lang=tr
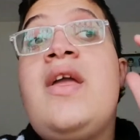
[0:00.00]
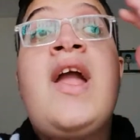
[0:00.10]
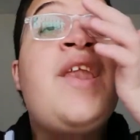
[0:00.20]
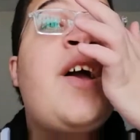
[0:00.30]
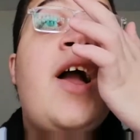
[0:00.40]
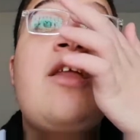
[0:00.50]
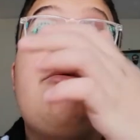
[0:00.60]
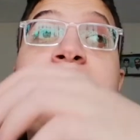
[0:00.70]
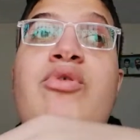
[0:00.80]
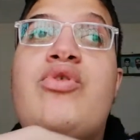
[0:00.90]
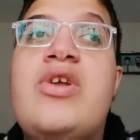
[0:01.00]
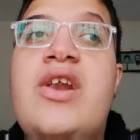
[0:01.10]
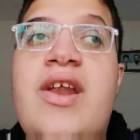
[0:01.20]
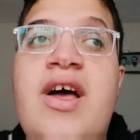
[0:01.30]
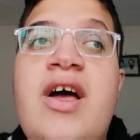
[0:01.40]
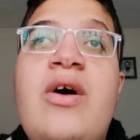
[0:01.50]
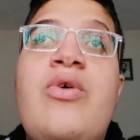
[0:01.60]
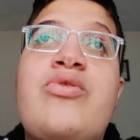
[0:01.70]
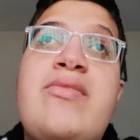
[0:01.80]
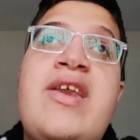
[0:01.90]
Yani gayrimüslim okullarına
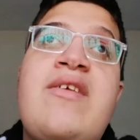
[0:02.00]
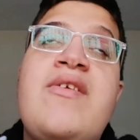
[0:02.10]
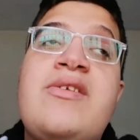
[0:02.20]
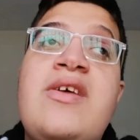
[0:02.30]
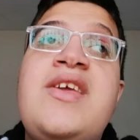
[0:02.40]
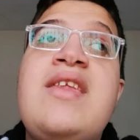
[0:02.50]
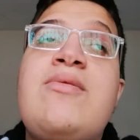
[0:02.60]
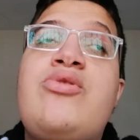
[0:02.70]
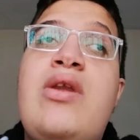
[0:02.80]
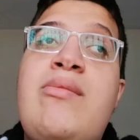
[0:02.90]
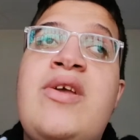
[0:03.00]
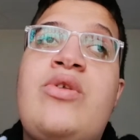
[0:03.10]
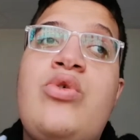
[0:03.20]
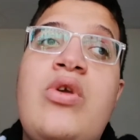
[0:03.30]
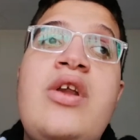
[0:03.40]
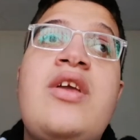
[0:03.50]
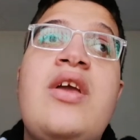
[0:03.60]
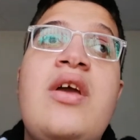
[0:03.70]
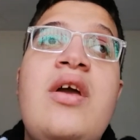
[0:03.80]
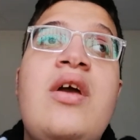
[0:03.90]
Osmanlı Devleti'nden yeni bir düzenleme istiyorlar
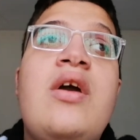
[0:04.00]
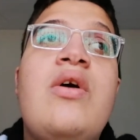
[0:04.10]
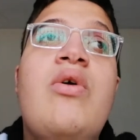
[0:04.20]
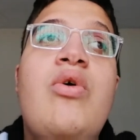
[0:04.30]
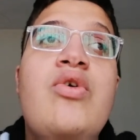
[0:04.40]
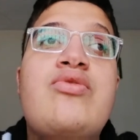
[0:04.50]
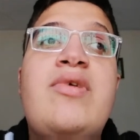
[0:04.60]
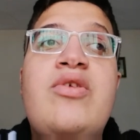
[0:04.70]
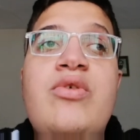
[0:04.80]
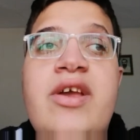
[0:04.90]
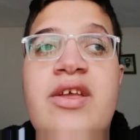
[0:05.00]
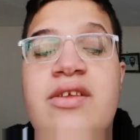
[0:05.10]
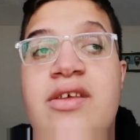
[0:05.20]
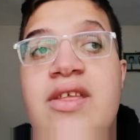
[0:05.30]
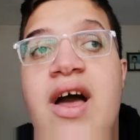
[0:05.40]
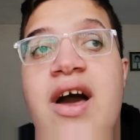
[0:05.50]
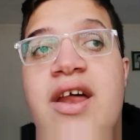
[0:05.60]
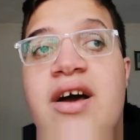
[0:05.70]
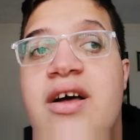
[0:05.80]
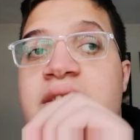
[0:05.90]
ki Osmanlı ülkesini daha
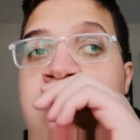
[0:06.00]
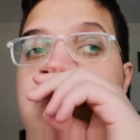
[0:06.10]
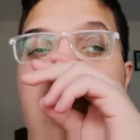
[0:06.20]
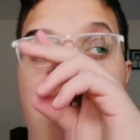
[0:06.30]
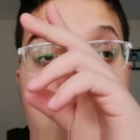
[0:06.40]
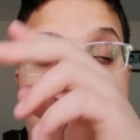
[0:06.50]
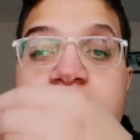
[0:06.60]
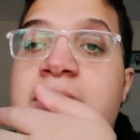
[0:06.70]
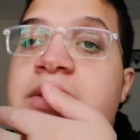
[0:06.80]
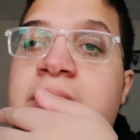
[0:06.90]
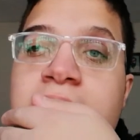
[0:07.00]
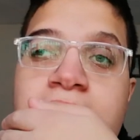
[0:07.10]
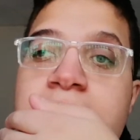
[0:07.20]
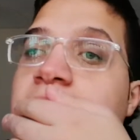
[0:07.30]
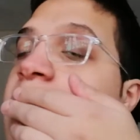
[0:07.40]
rahat parçalayabilsinler